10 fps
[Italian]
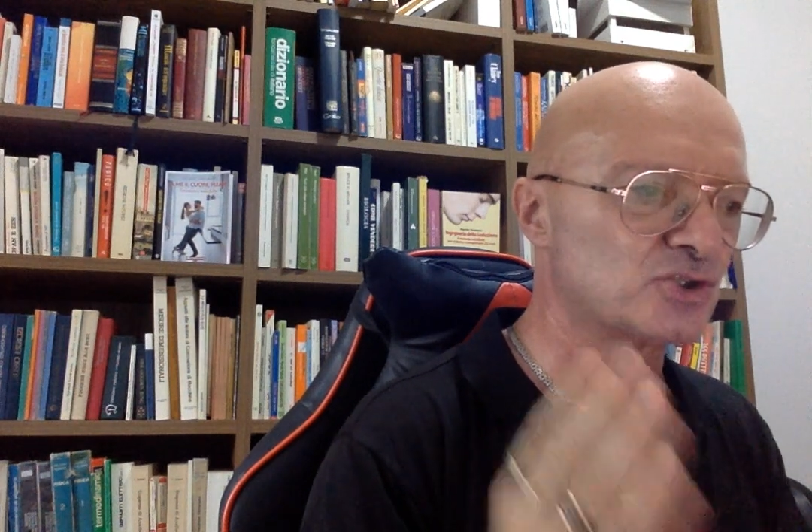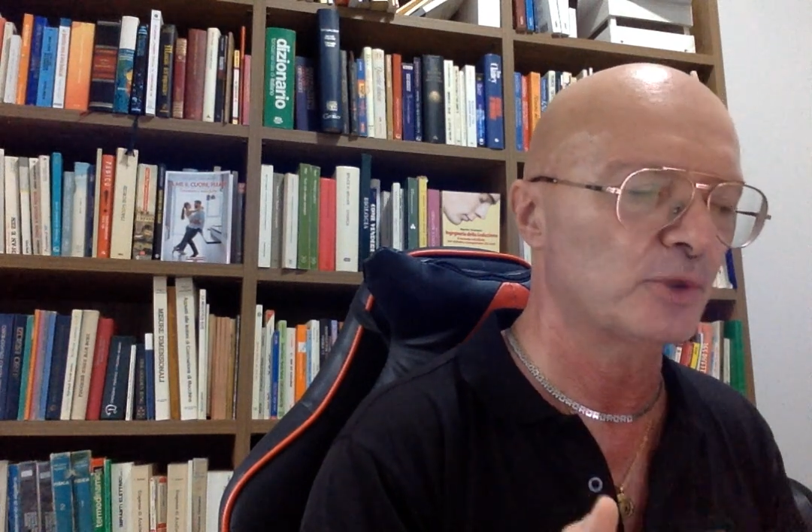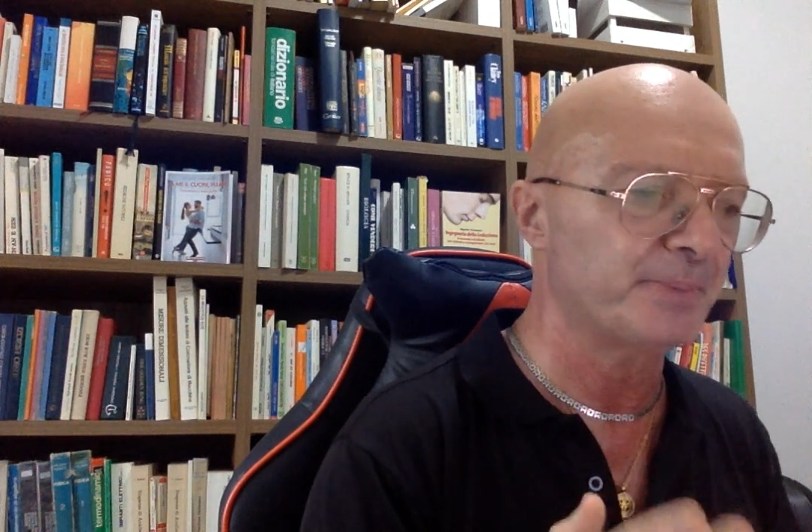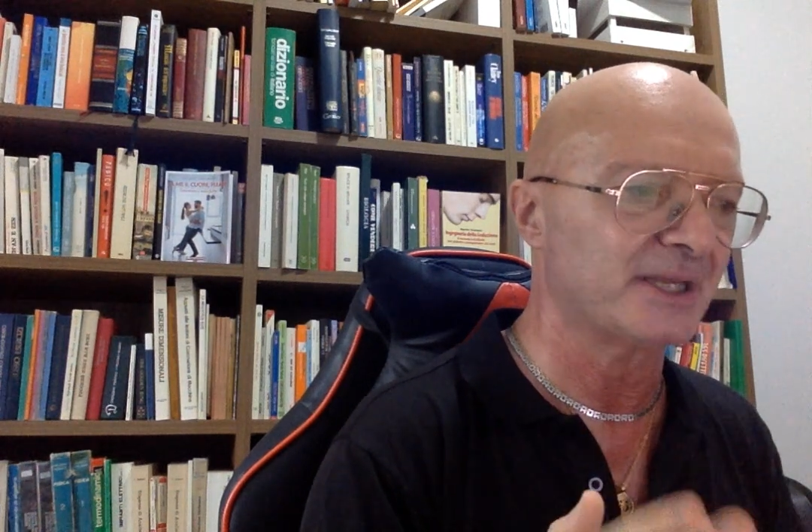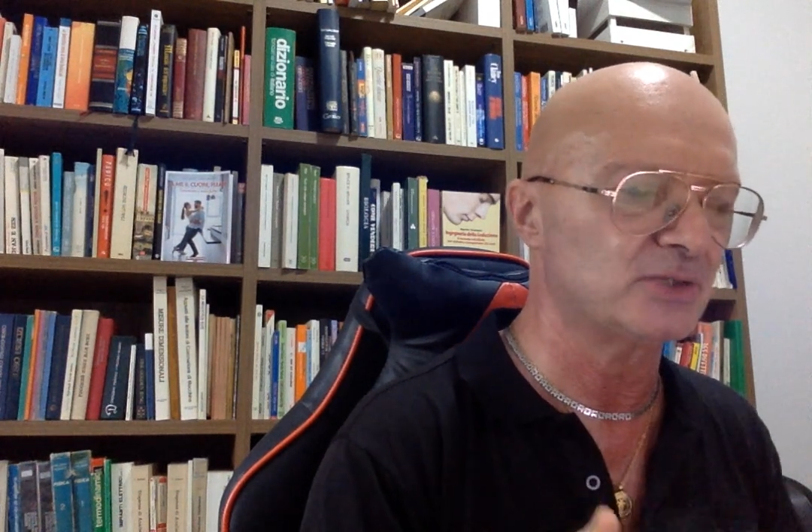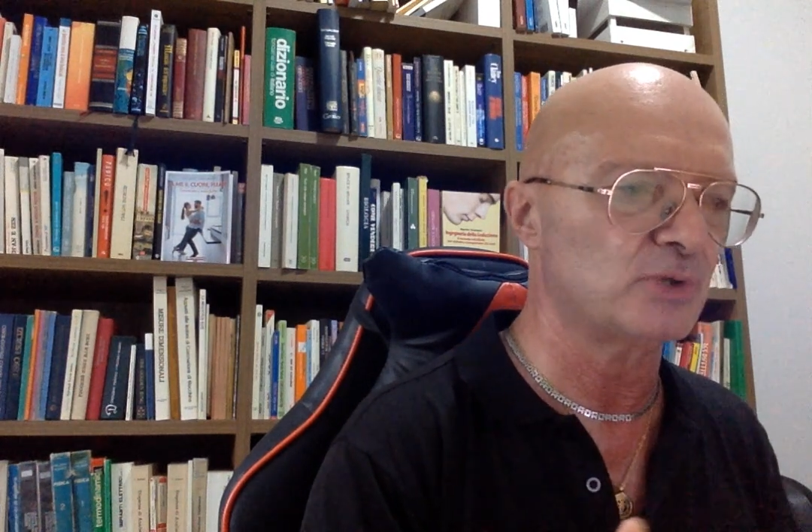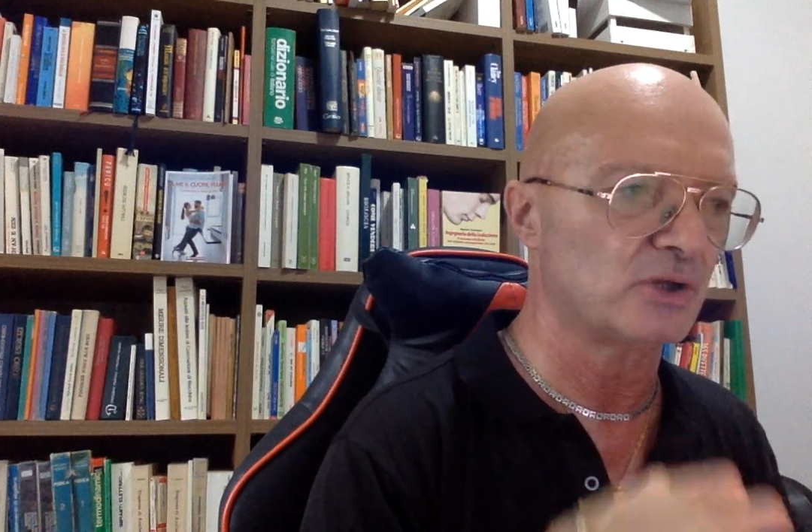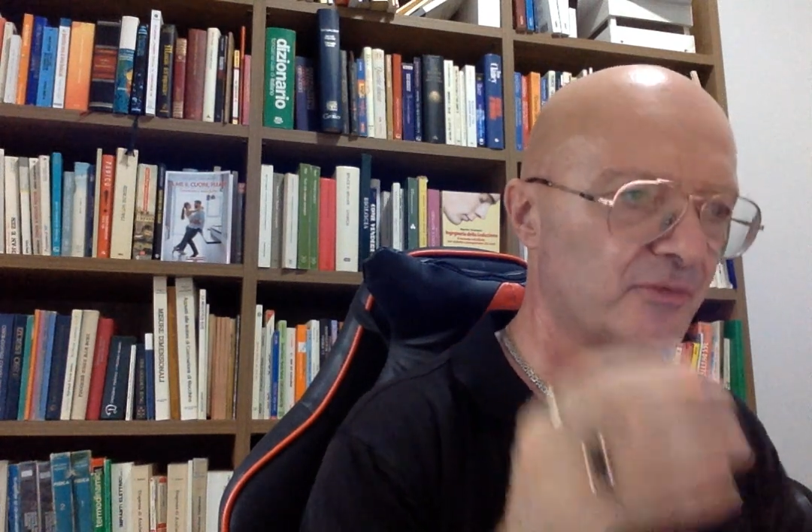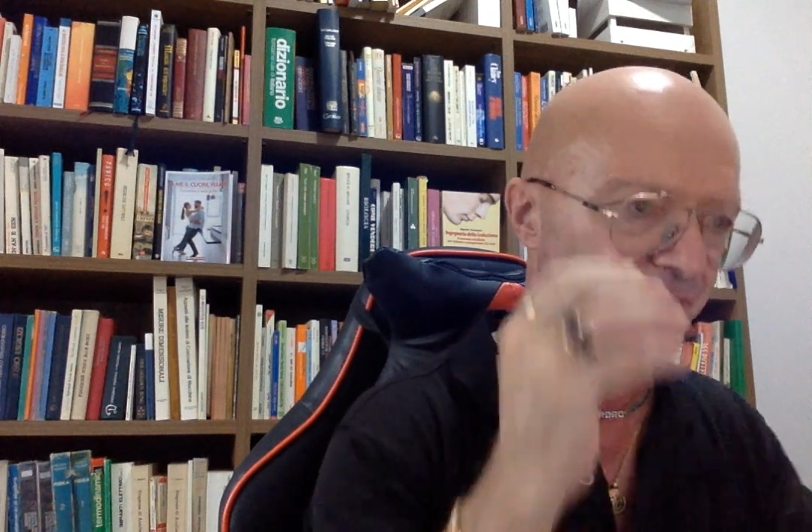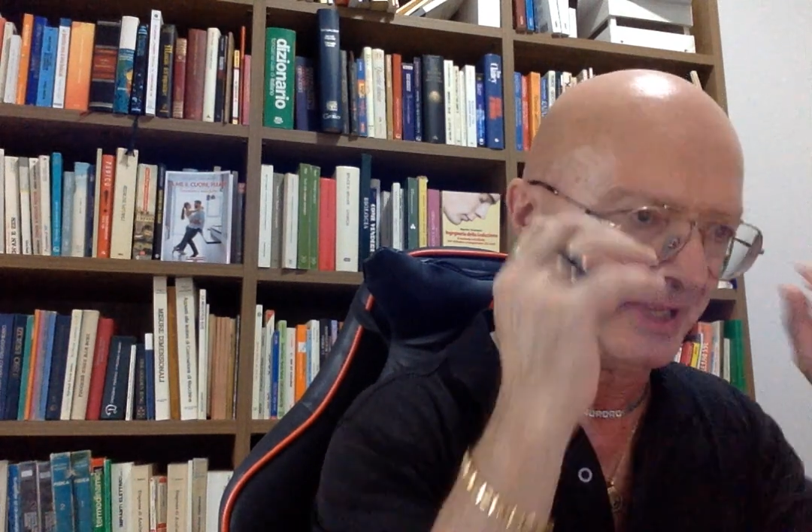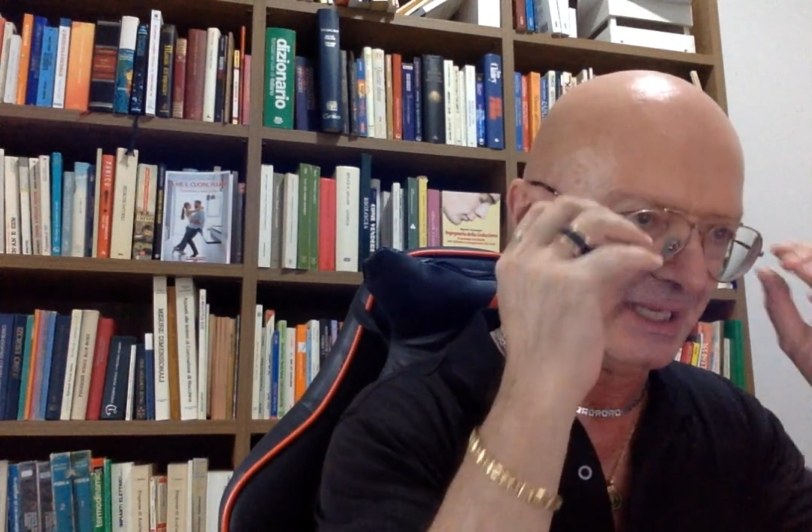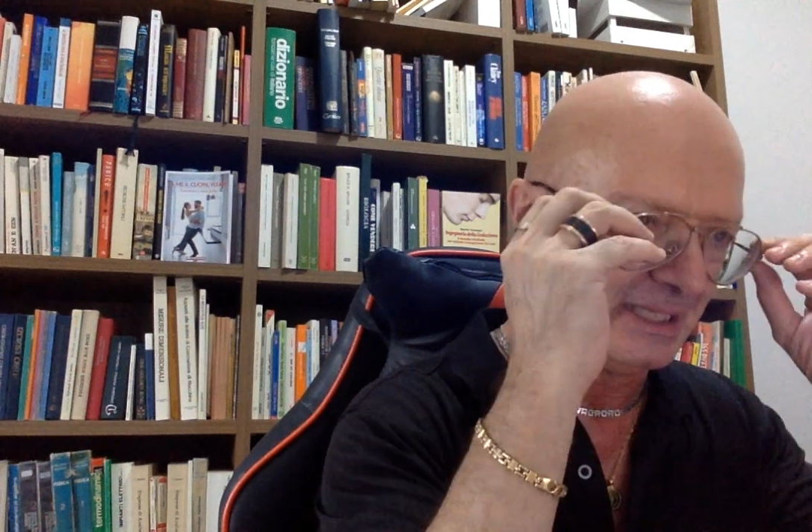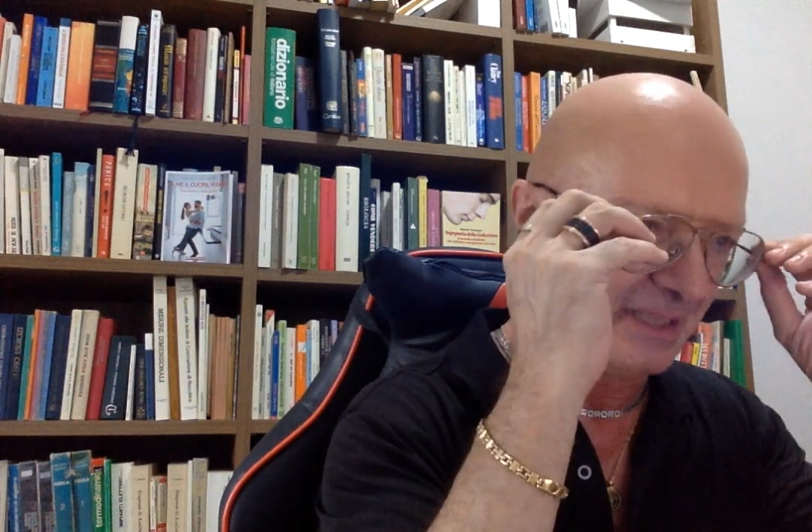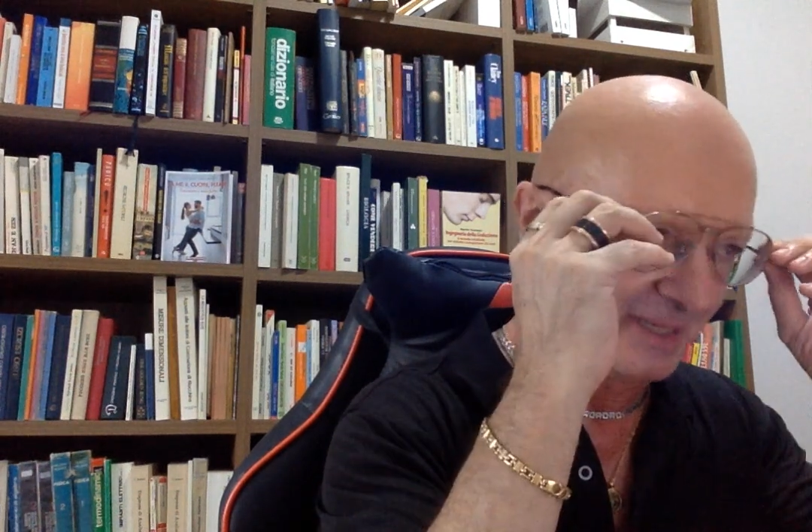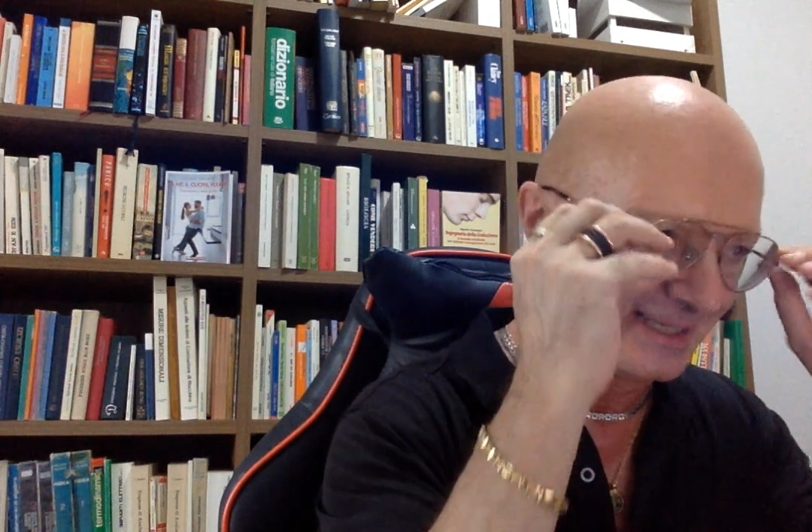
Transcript: superino i tuoi confini, devi